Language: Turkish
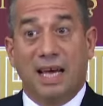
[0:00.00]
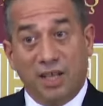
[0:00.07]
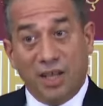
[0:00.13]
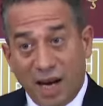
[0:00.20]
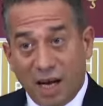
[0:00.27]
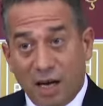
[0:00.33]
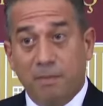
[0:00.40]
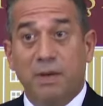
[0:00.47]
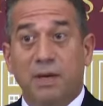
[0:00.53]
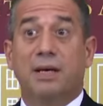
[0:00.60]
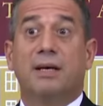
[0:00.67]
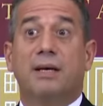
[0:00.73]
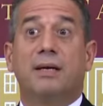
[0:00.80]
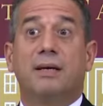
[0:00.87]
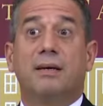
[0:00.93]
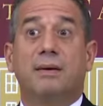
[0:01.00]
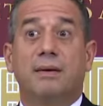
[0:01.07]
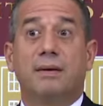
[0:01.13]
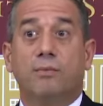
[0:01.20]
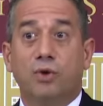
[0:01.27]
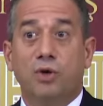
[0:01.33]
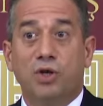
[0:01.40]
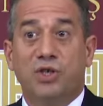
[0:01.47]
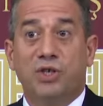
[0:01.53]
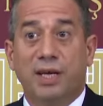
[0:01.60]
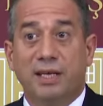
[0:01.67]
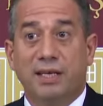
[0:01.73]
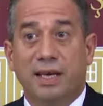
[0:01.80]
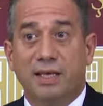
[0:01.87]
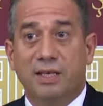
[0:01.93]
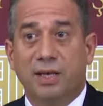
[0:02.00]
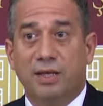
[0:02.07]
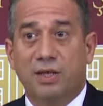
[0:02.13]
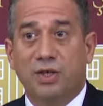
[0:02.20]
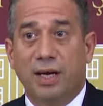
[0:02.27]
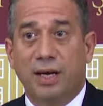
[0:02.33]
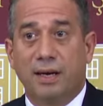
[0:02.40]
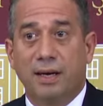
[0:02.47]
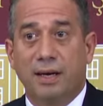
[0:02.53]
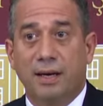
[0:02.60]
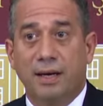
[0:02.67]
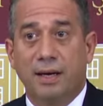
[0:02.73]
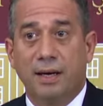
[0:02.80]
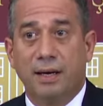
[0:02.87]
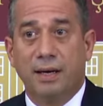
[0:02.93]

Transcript: Dayanarak mı bu ilişkileri tesis edecek?